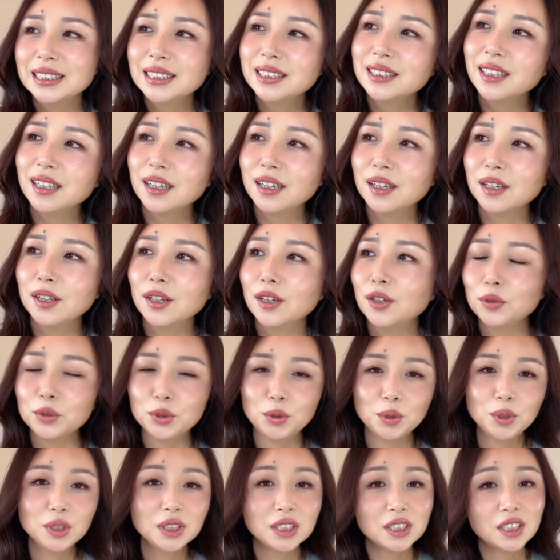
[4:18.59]
啊，我
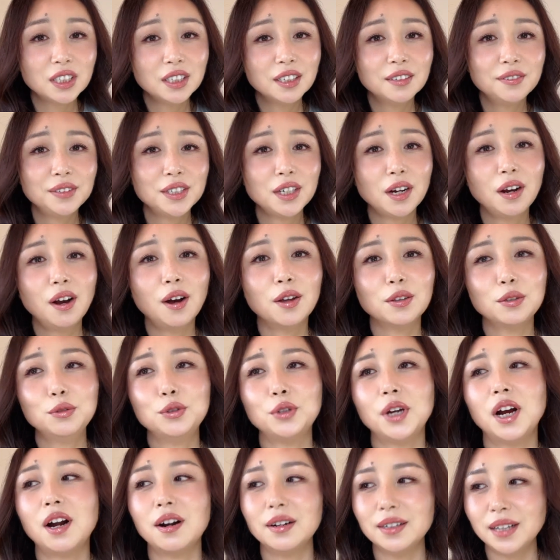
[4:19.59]
觉得你是一个非常好的
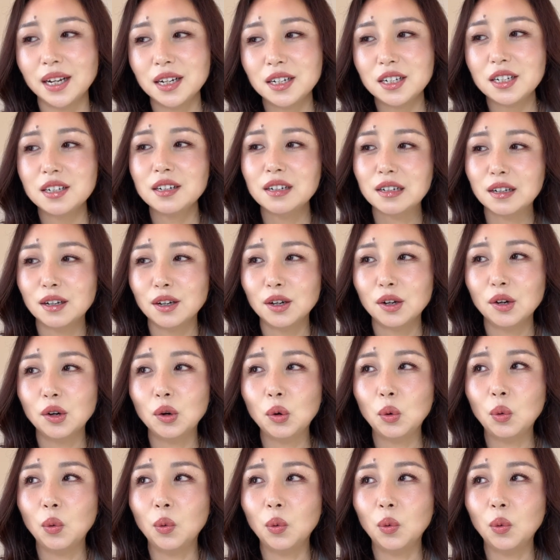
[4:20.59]
女孩，但是呢，